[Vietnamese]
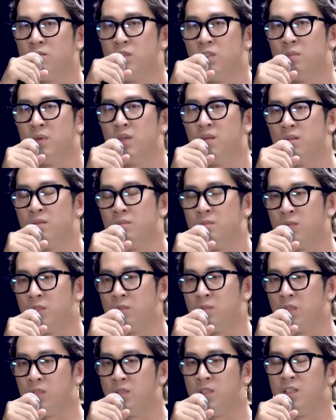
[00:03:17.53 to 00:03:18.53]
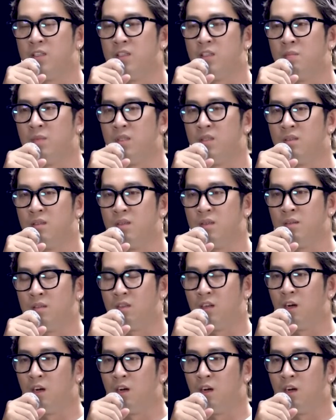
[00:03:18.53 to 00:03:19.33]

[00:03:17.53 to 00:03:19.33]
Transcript: nhưng mà mình thi thì mình ờ,